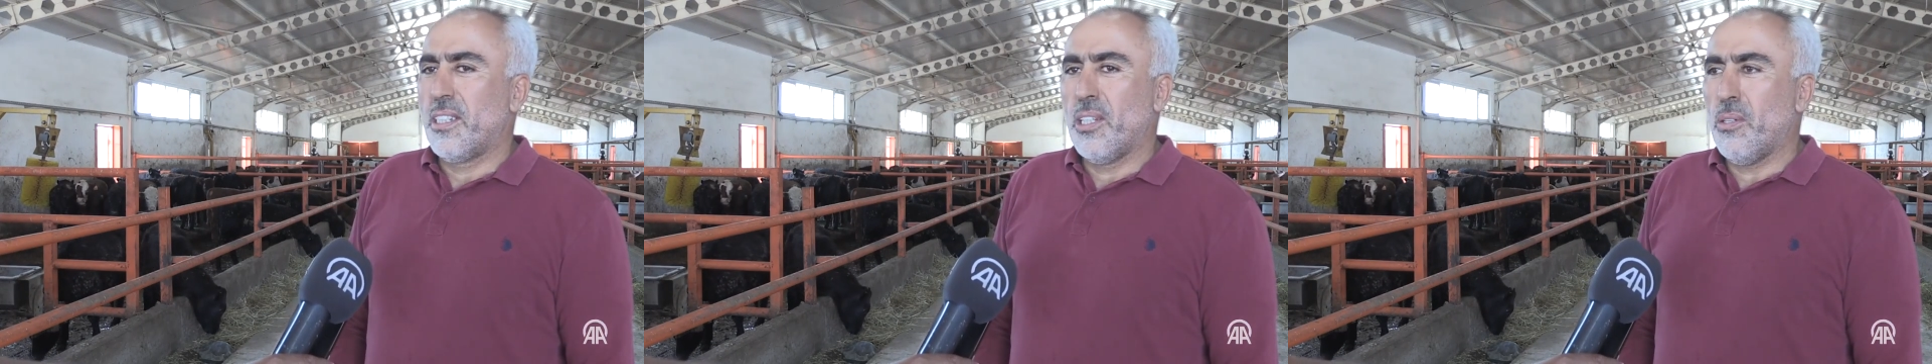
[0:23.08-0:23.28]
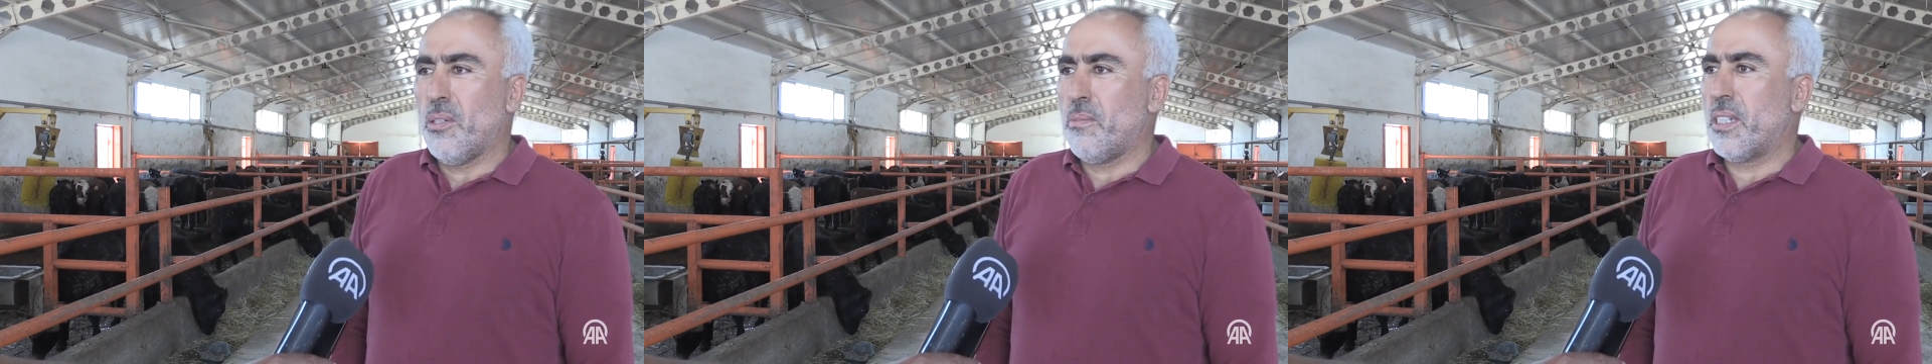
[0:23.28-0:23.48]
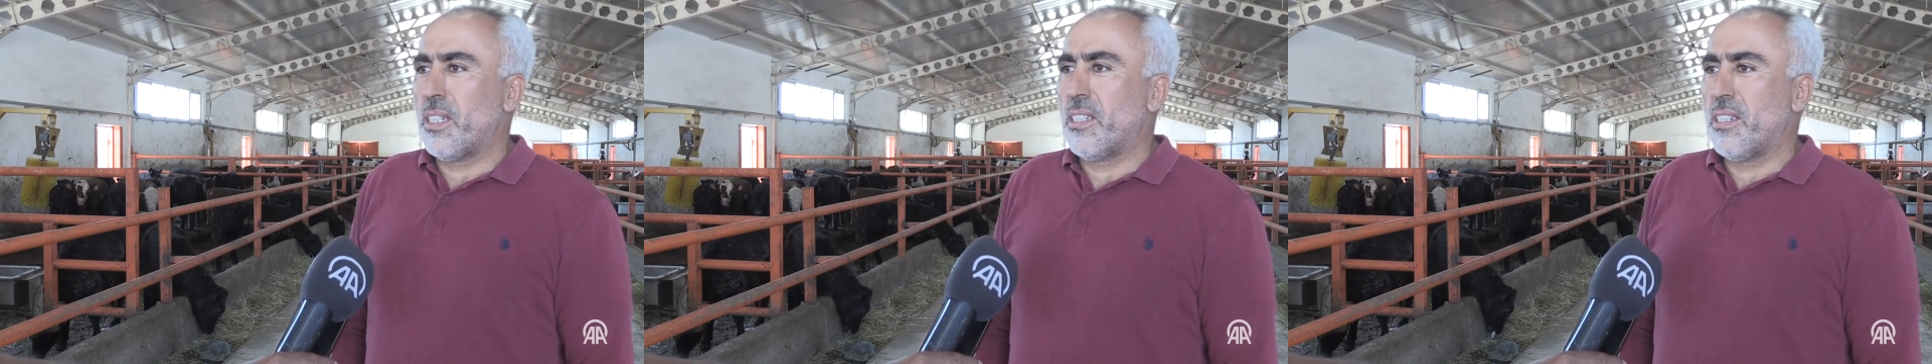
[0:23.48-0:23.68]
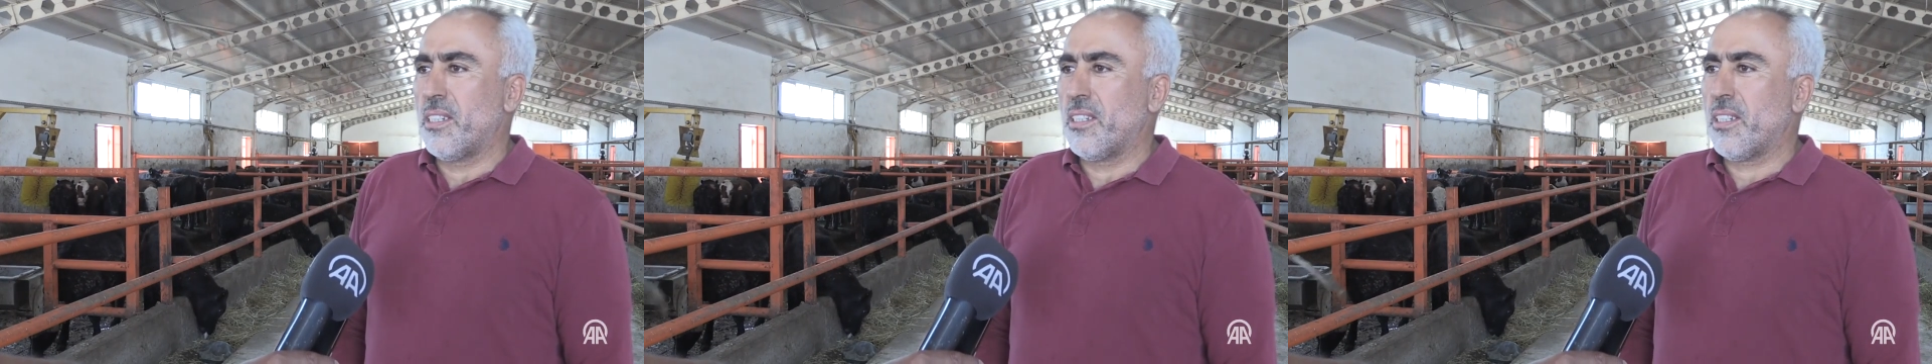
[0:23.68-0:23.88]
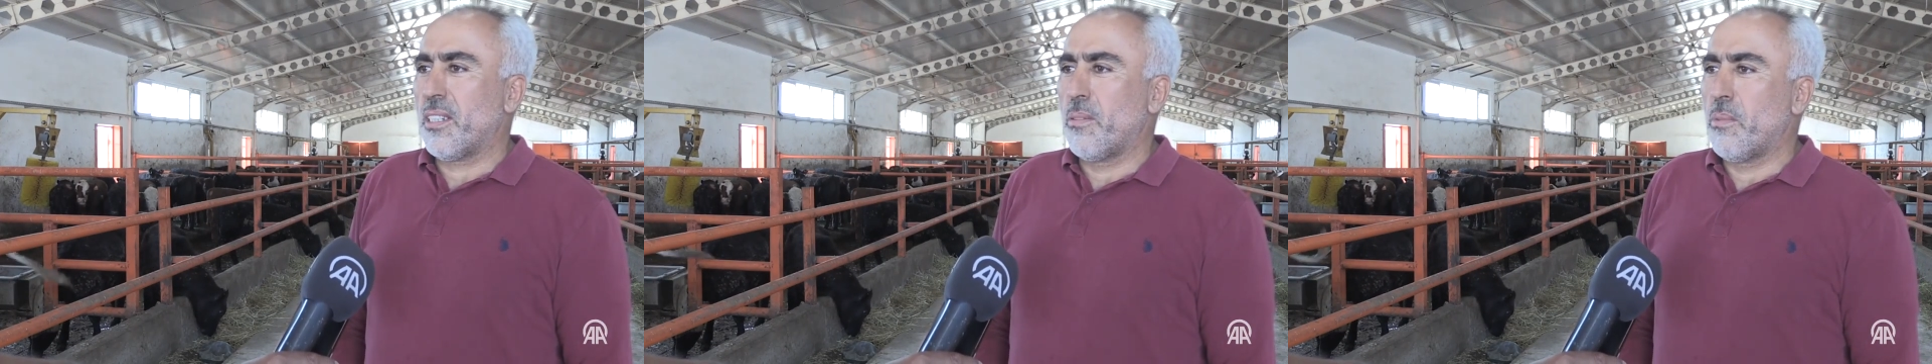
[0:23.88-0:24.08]
Devam
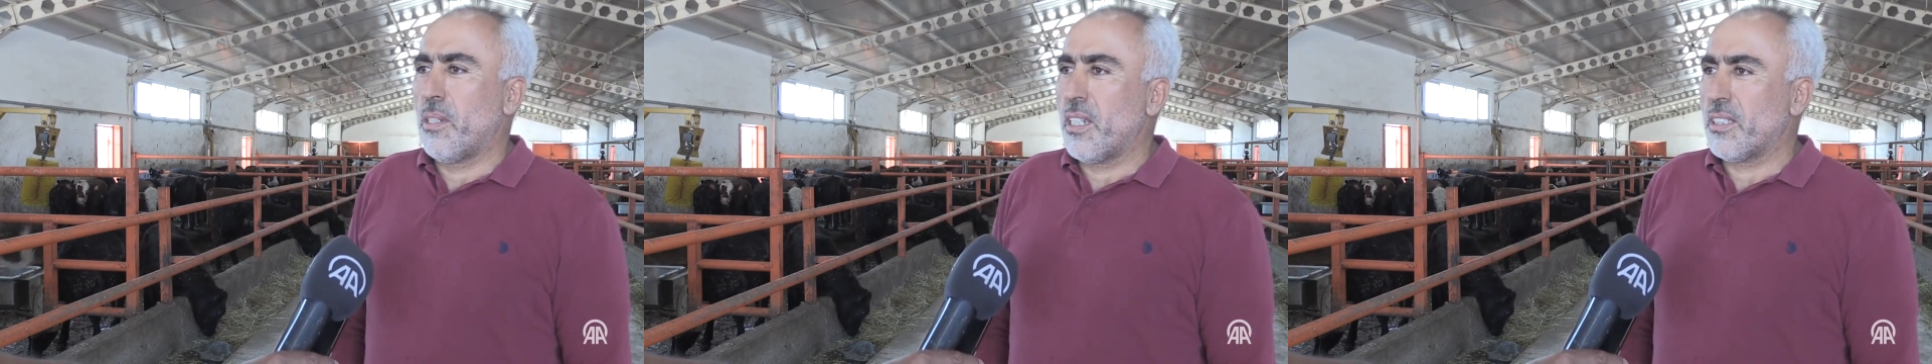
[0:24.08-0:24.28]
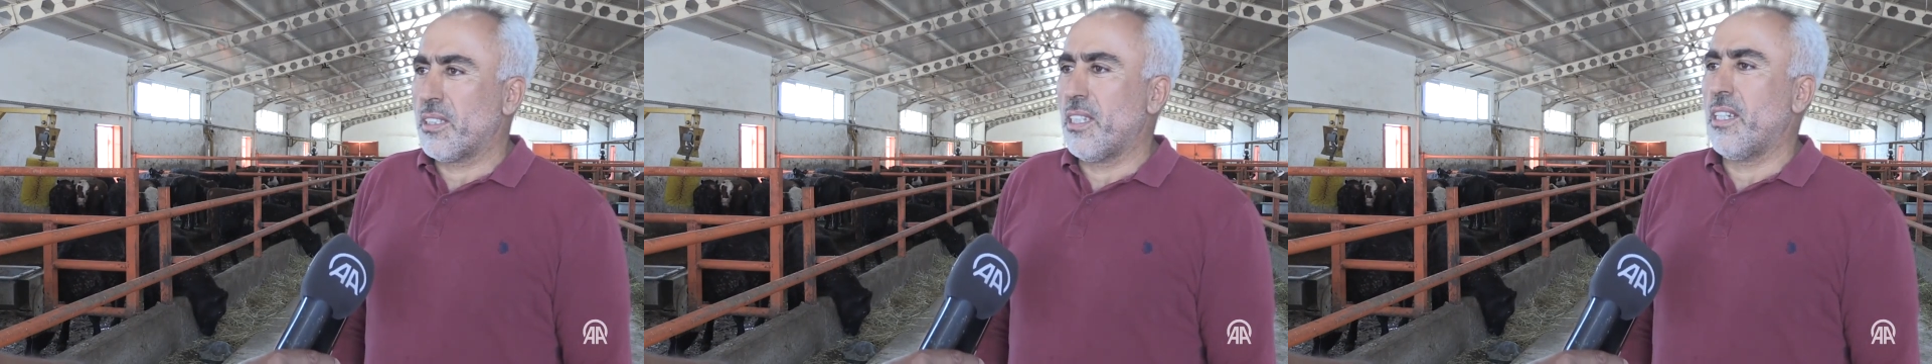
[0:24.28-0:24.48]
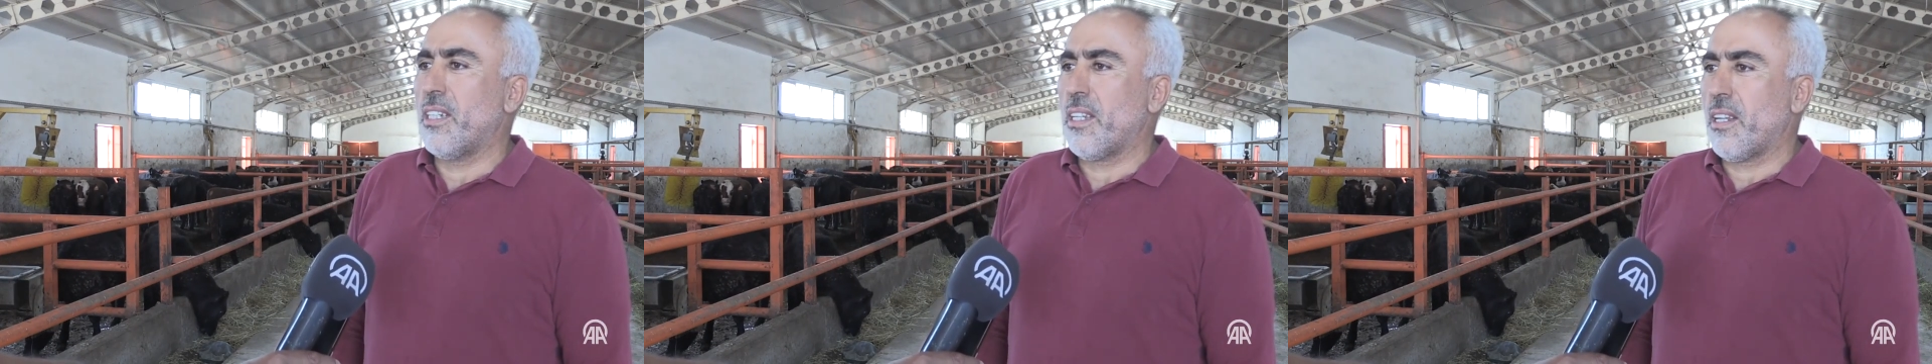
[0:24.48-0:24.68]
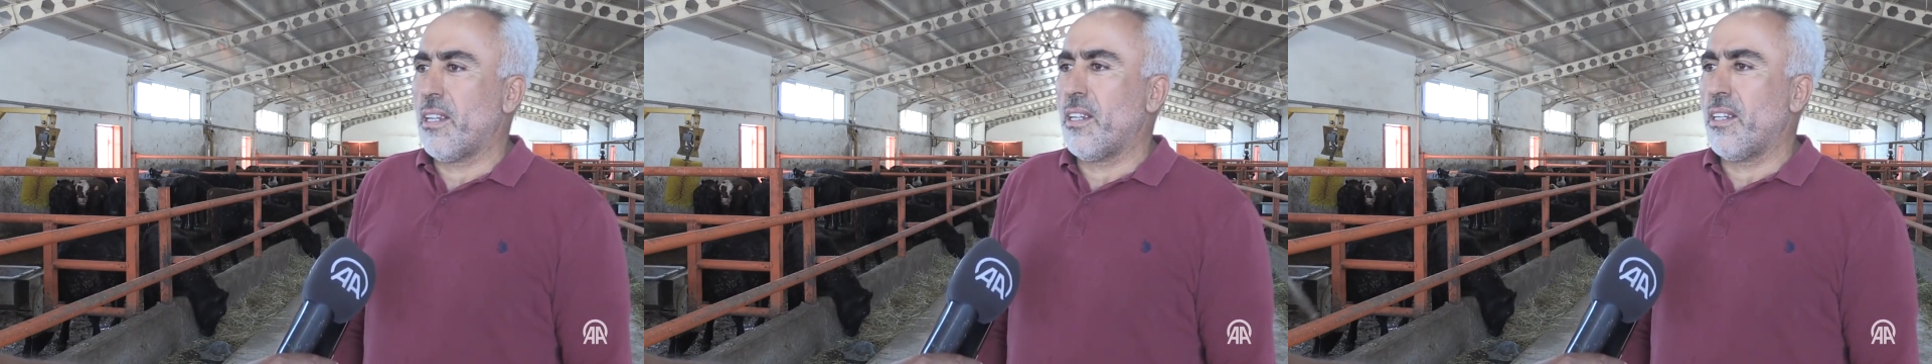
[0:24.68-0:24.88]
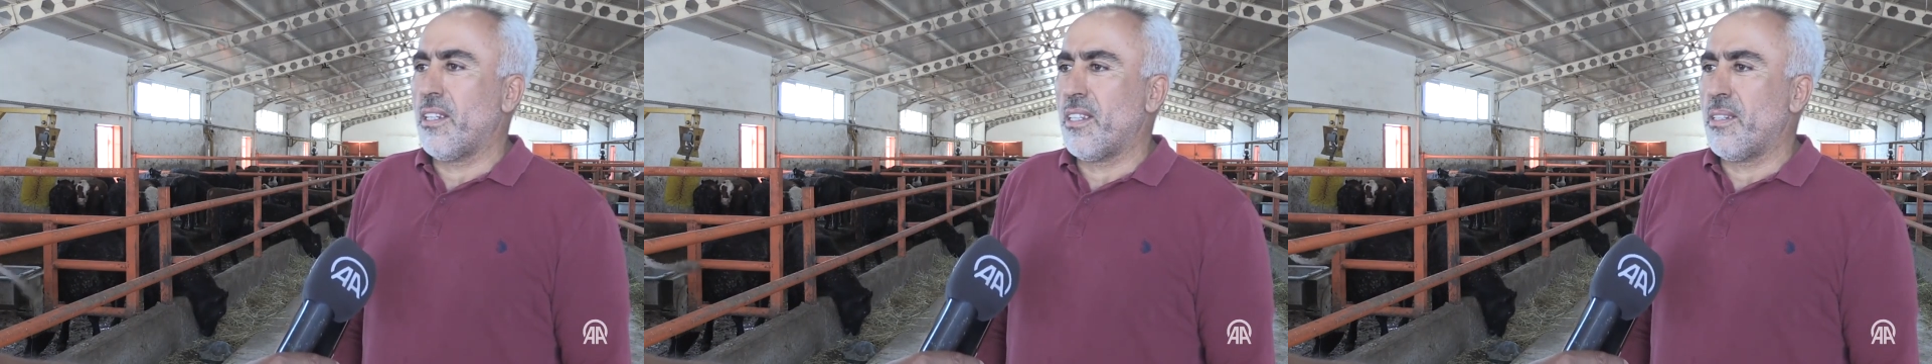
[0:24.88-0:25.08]
ettirdik, biraz daha
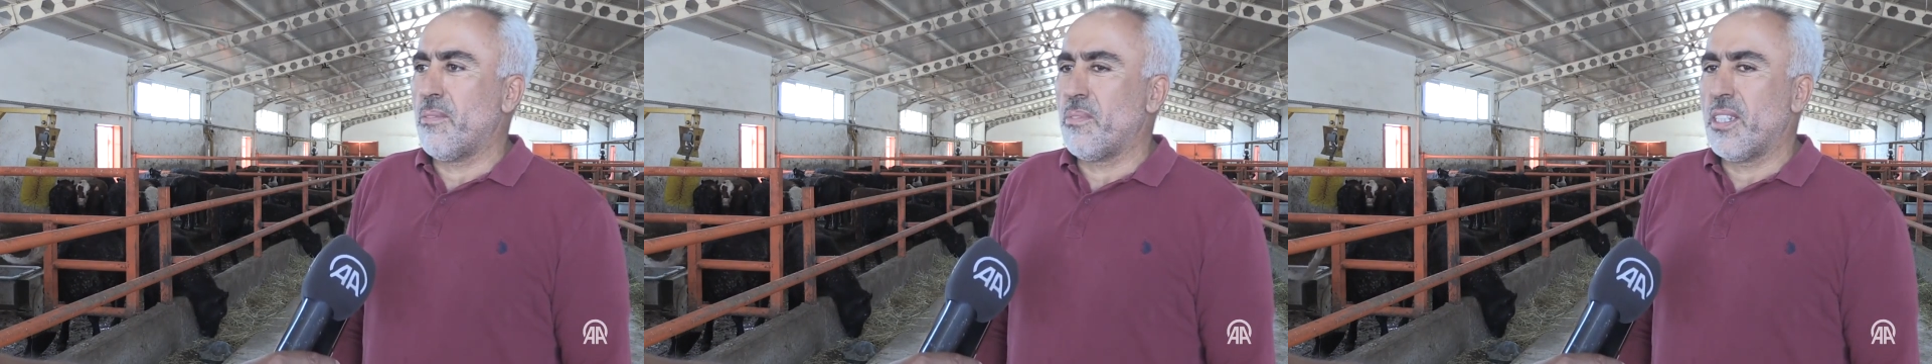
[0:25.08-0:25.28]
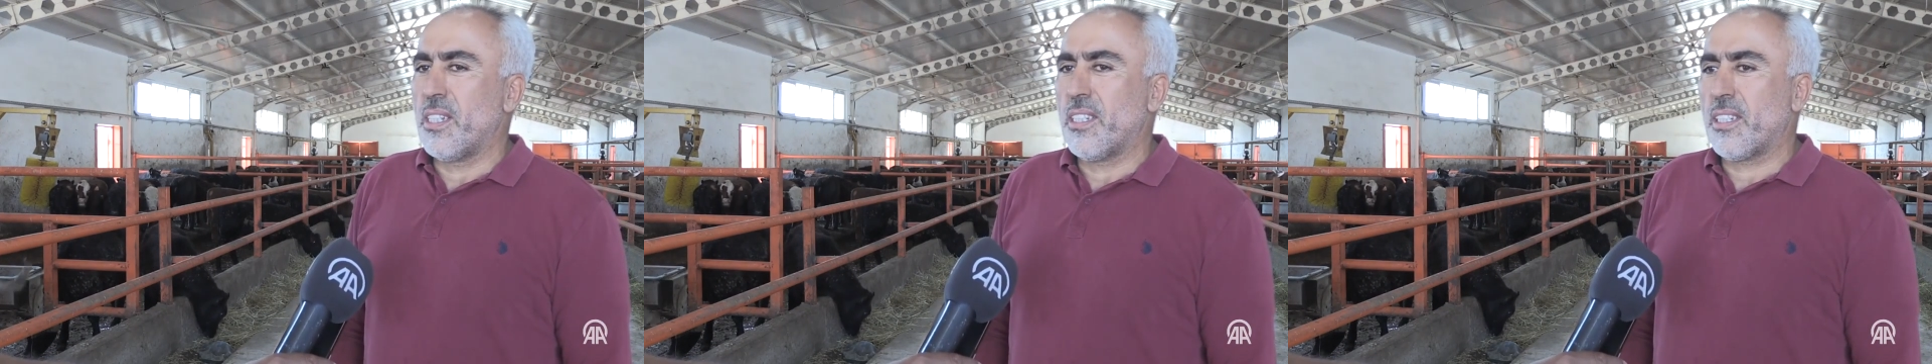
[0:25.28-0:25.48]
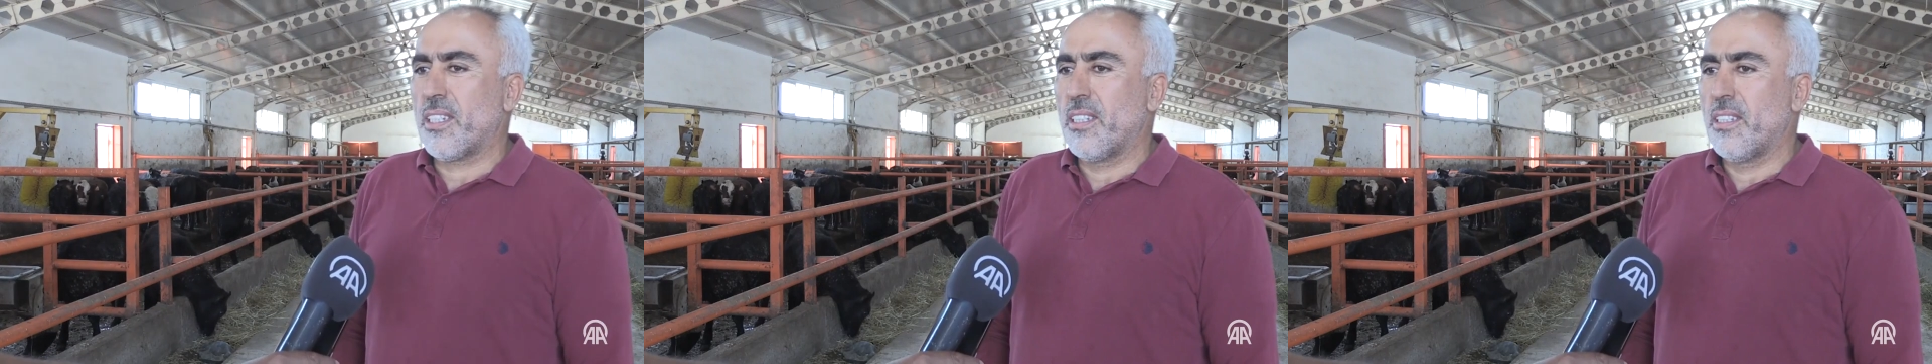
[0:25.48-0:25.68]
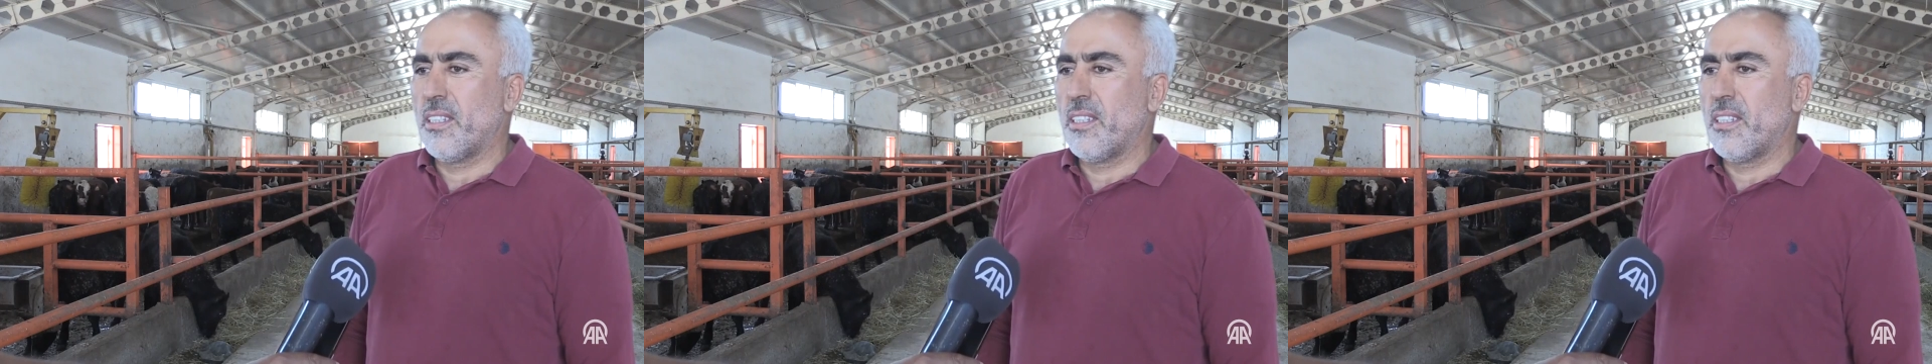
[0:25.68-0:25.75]
ilerleyelim dedik.